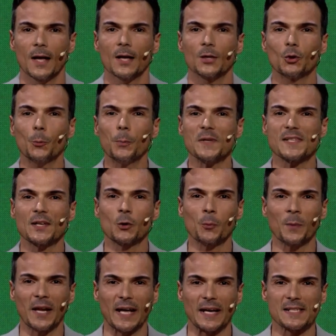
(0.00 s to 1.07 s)
Dopo i sei
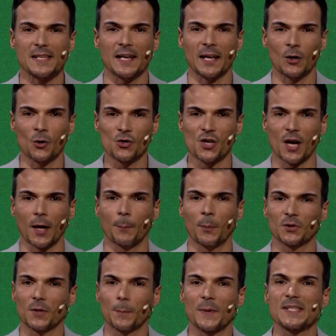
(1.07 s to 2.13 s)
numeri che assegnano il
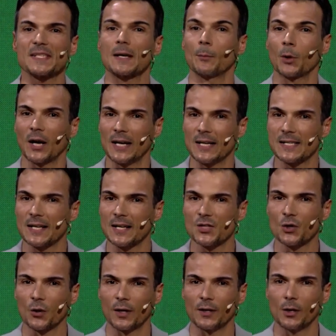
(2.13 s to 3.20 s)
jackpot passiamo ora
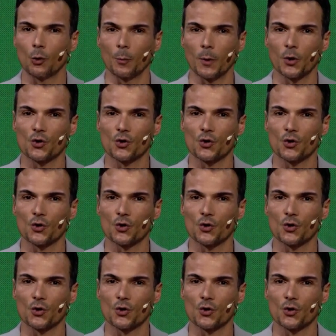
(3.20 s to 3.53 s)
all'estrazione del numero